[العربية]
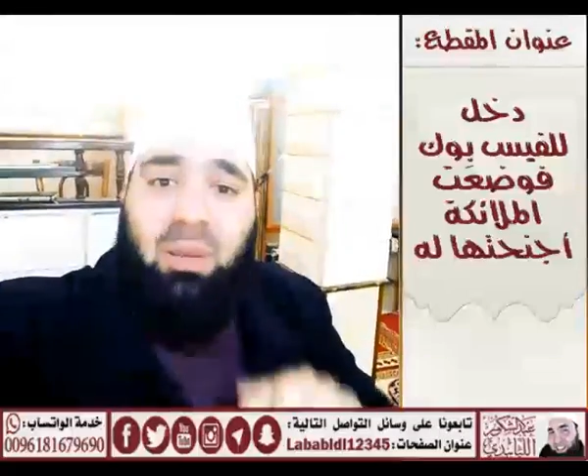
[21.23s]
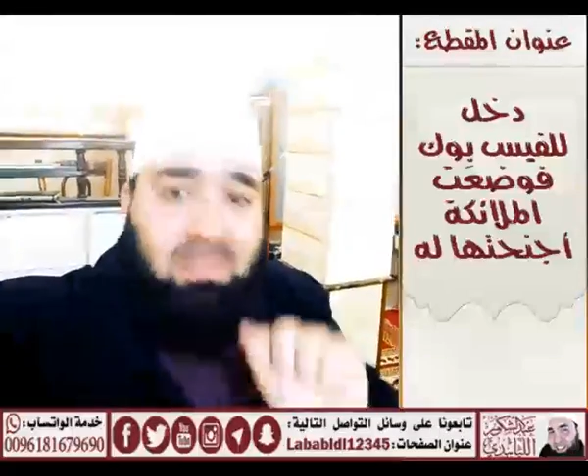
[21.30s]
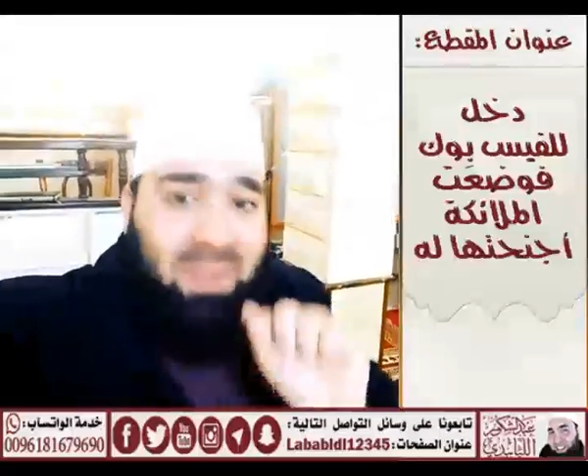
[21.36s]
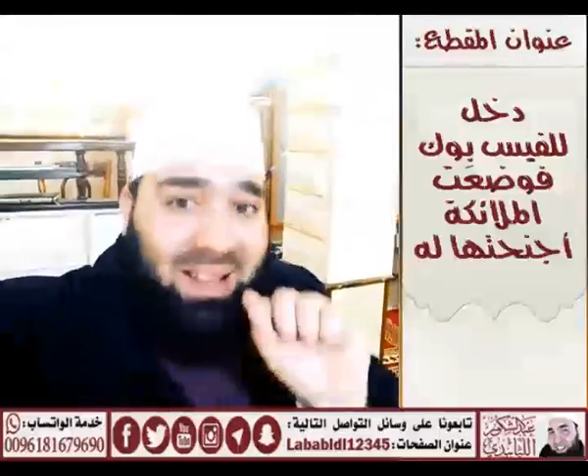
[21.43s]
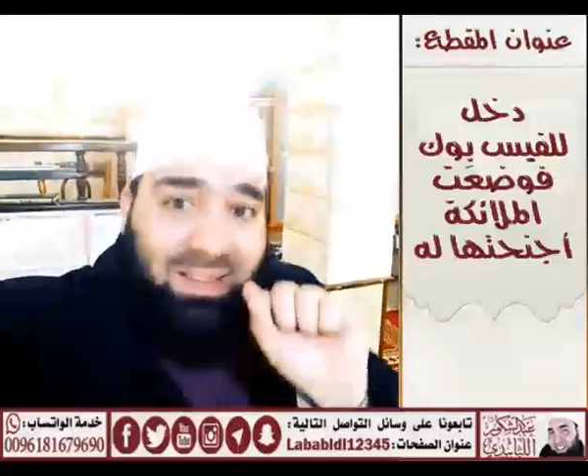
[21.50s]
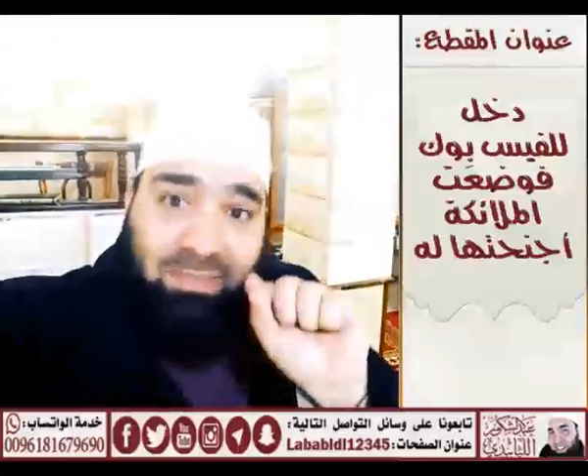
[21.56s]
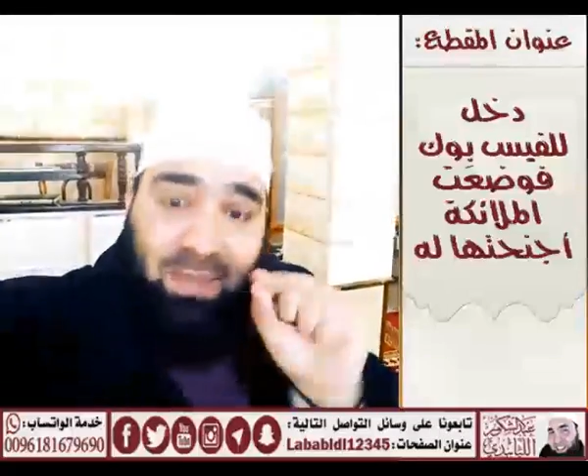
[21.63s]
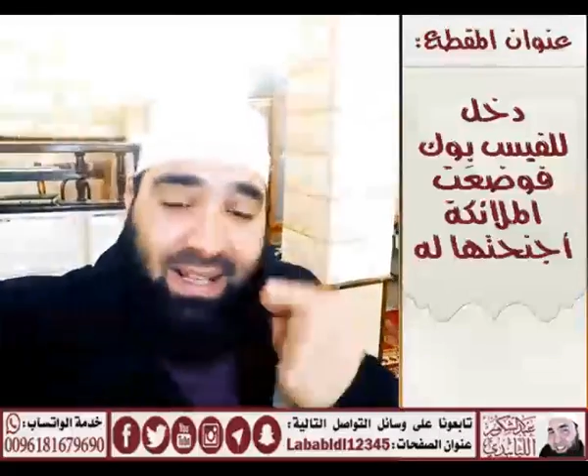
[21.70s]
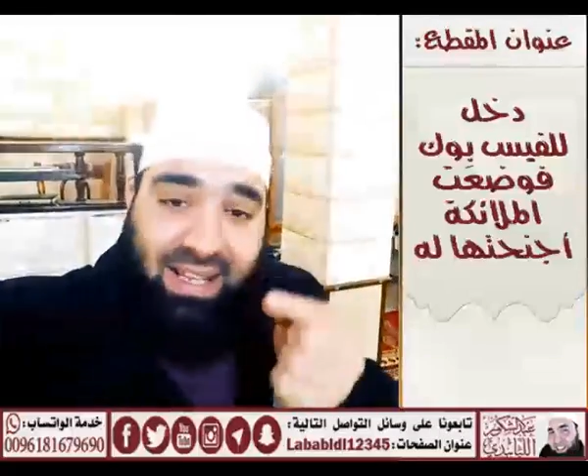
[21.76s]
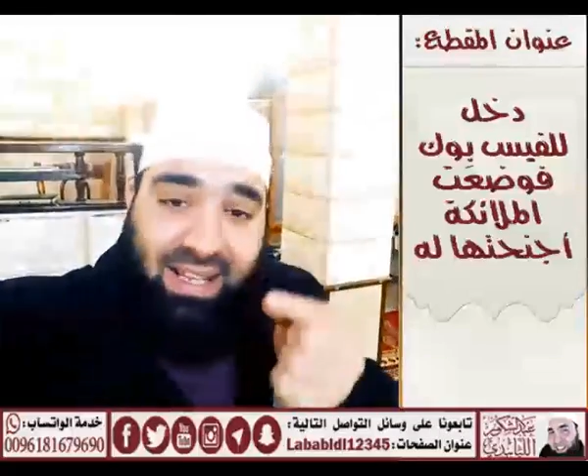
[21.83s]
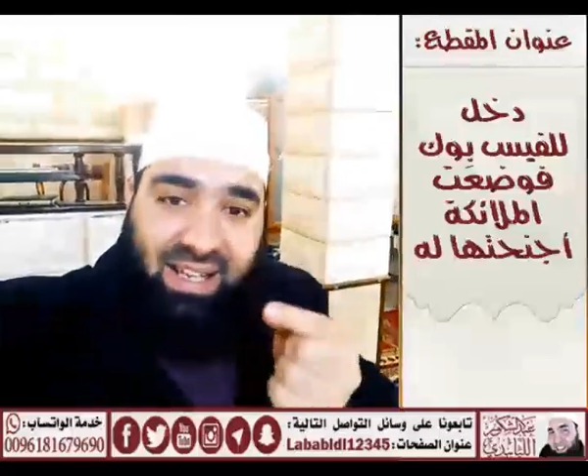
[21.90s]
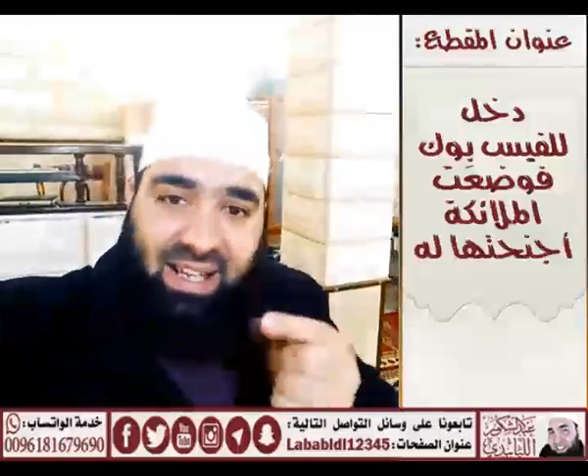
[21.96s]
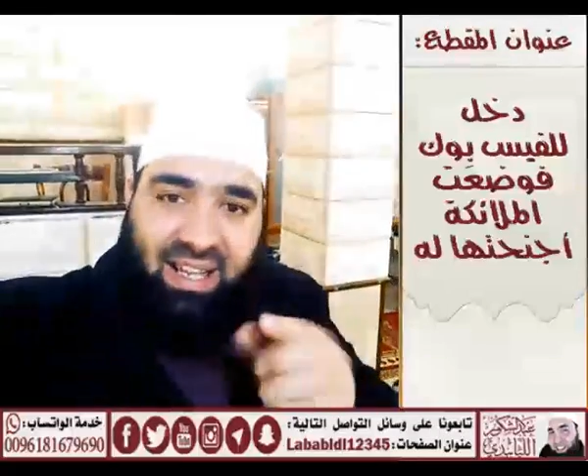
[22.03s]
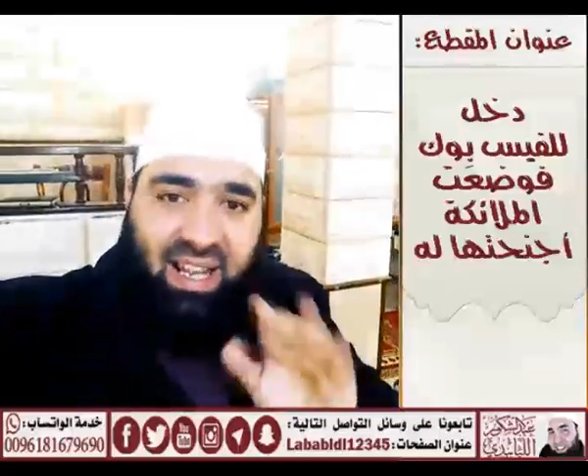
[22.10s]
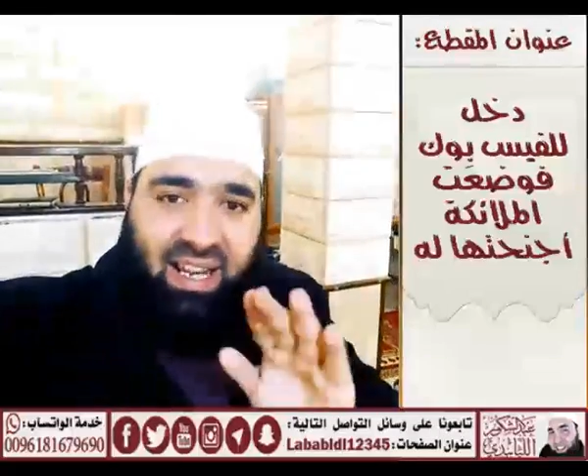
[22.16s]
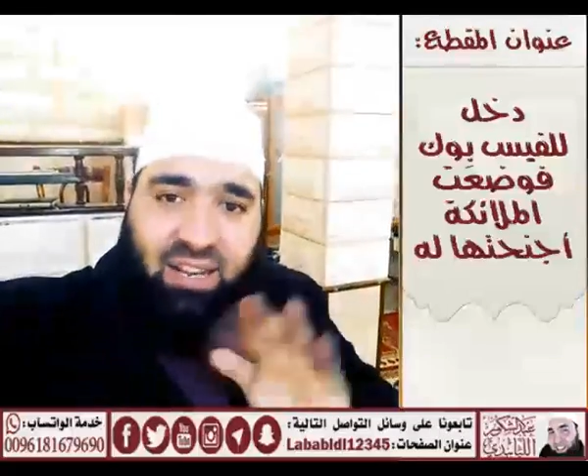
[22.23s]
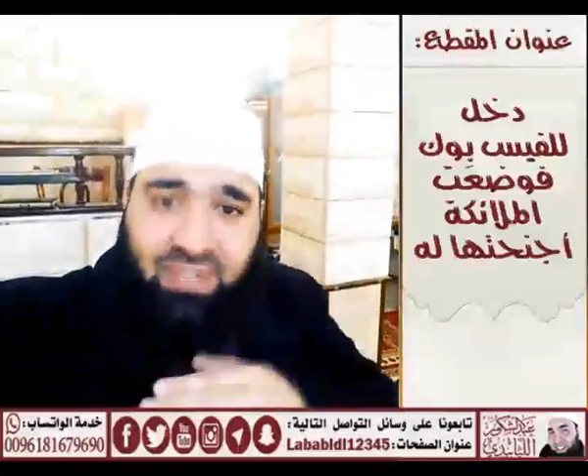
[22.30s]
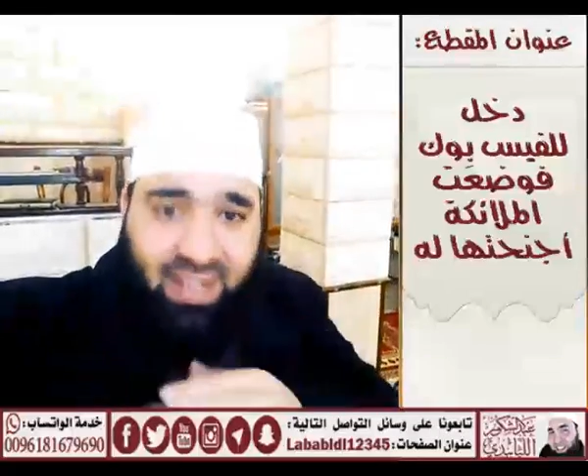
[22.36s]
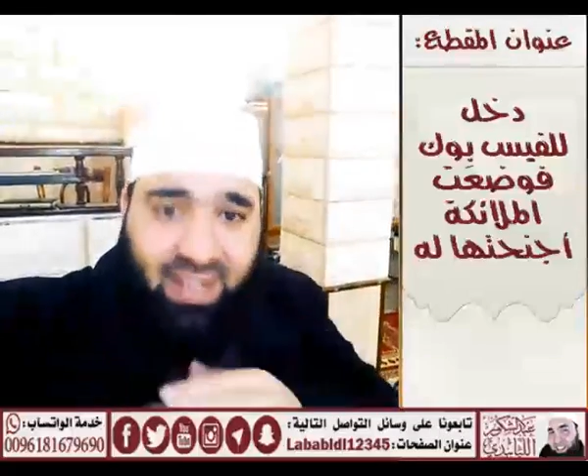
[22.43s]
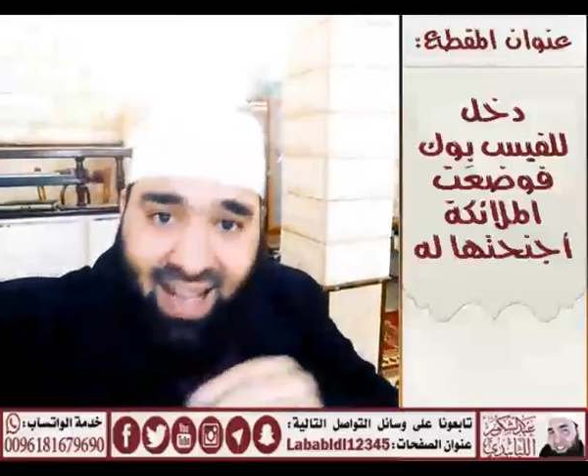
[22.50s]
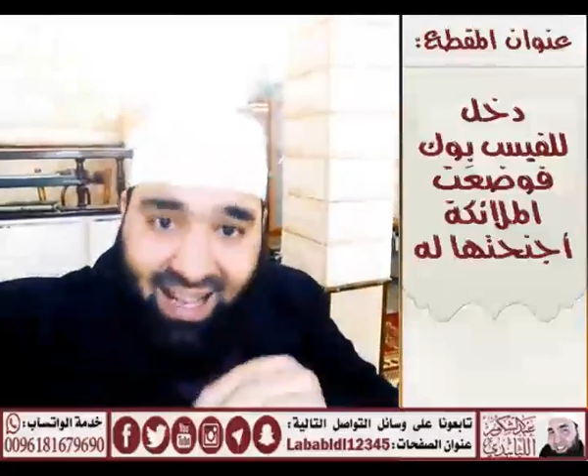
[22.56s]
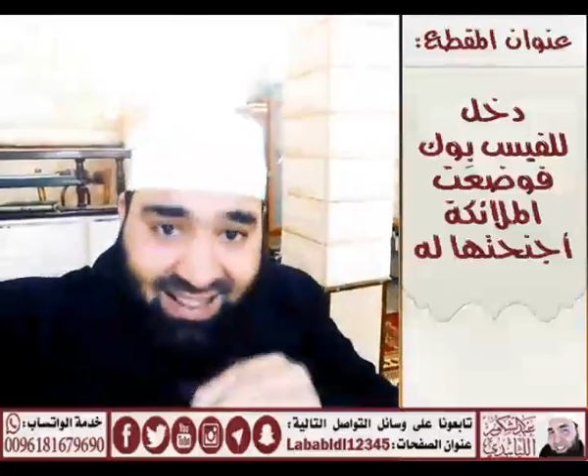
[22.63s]
بس بالنية يعني
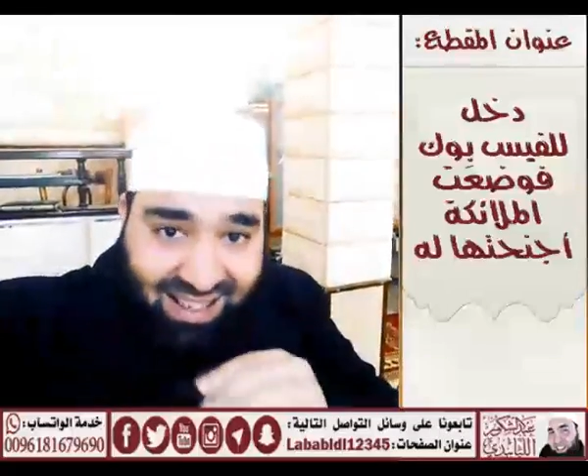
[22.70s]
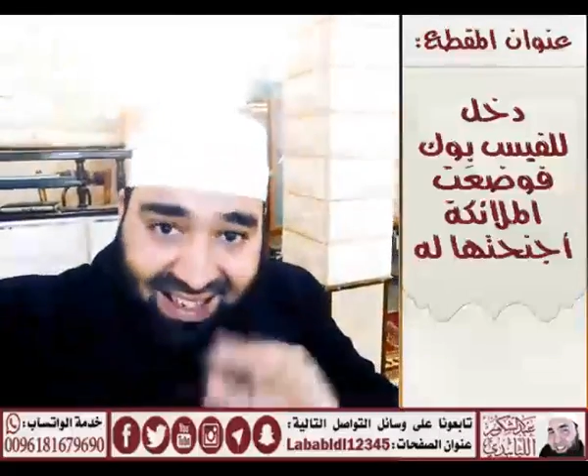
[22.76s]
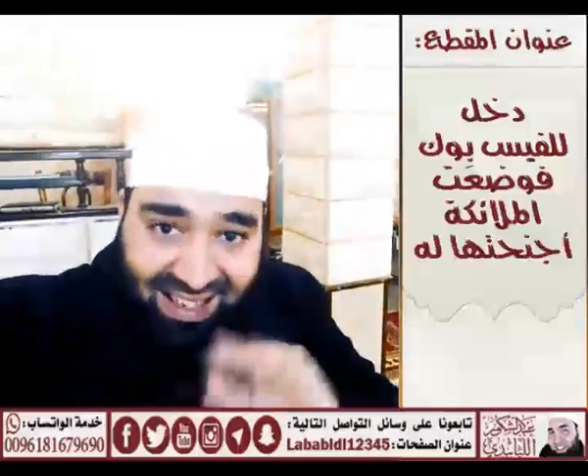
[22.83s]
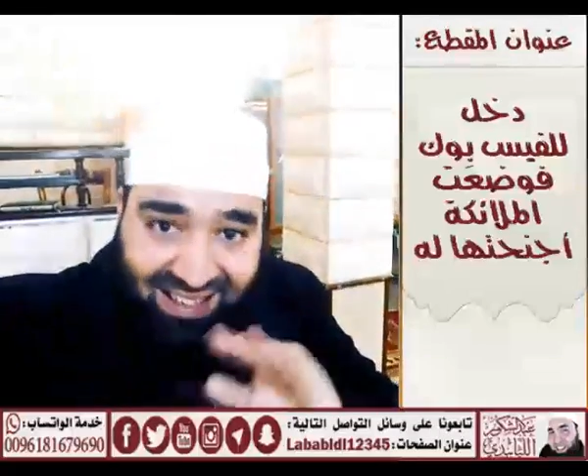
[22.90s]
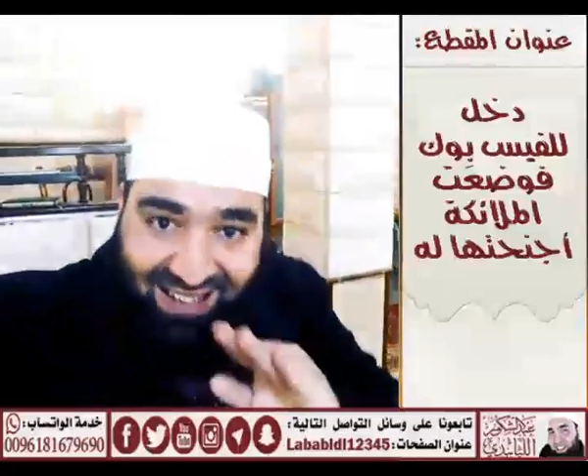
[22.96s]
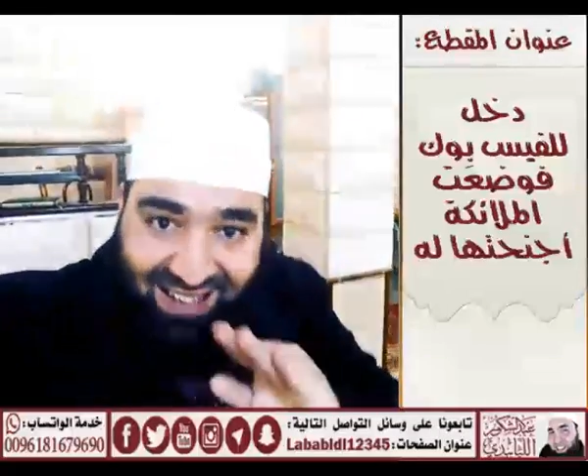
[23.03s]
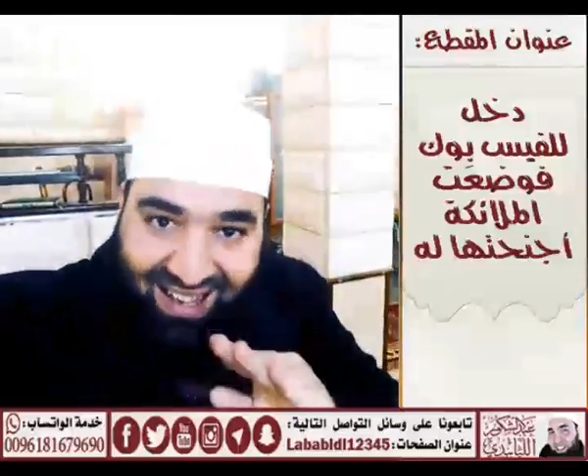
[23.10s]
نفس القعدة اللي أنت